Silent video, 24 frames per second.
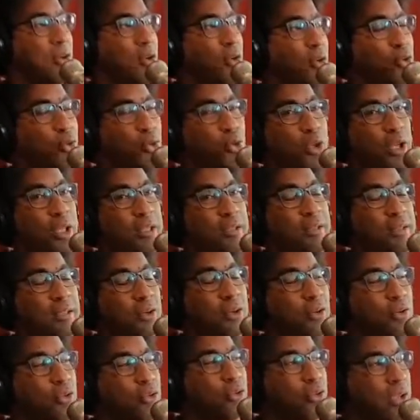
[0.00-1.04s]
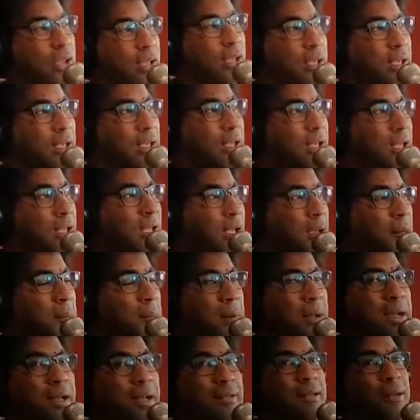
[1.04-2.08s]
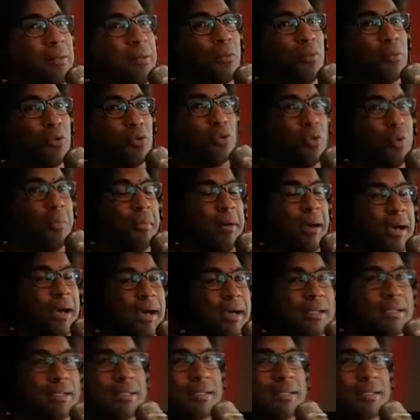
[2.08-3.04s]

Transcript: Mira, me, me escribe por aquí mi amigo Gerald, me dice...